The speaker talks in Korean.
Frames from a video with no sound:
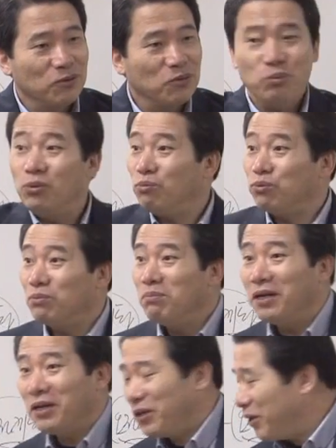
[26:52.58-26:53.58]
뭐, 무슨
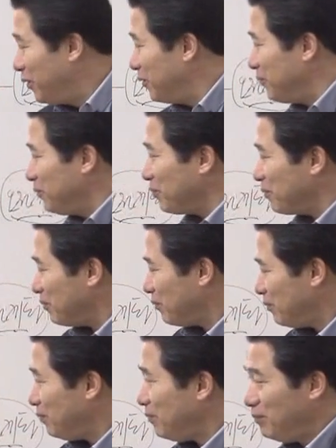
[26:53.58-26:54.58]
말이 에요 이게?
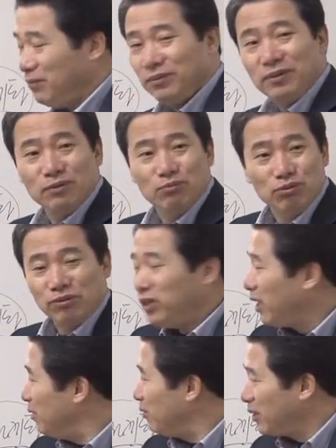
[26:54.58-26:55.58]
무슨
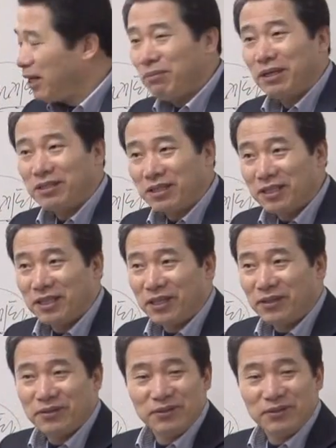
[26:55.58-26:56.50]
단어는 딱 맞을 것 같아.